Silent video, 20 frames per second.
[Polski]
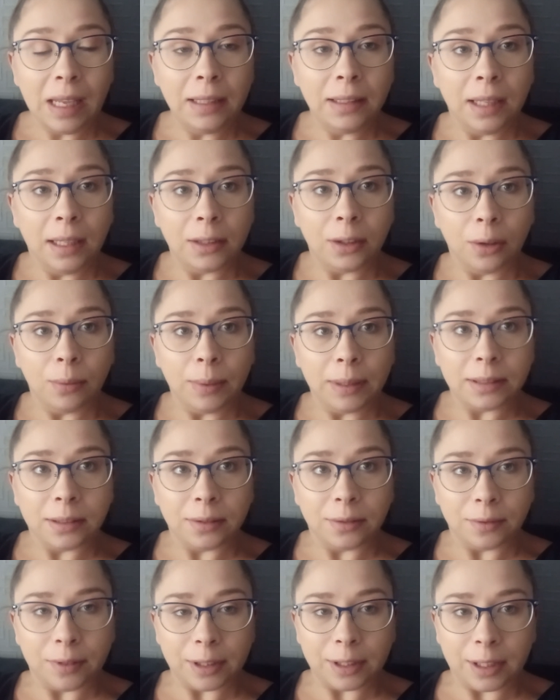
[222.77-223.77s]
Natomiast
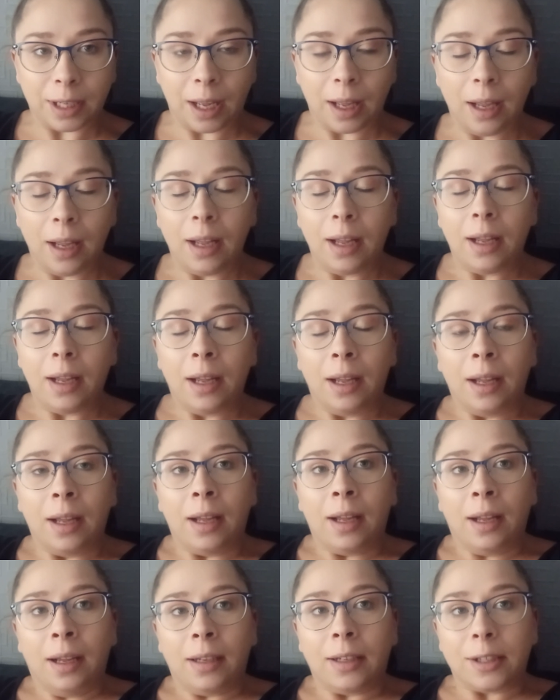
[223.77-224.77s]
no wiecie,
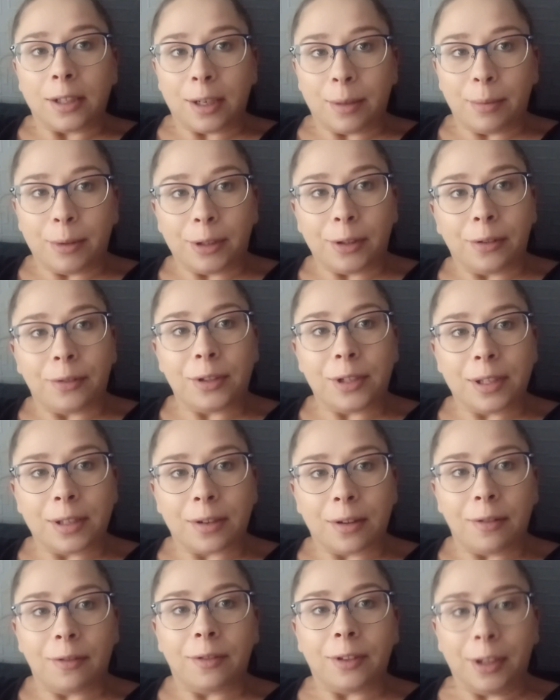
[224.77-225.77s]
żeby to
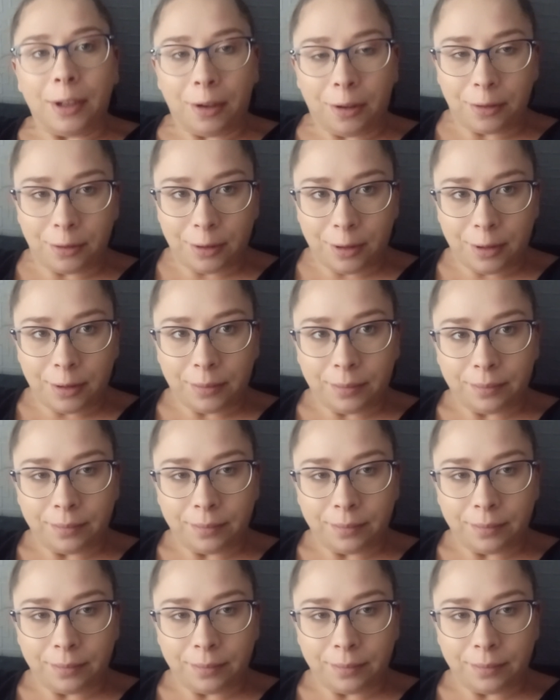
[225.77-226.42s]
wszystko wyjąć,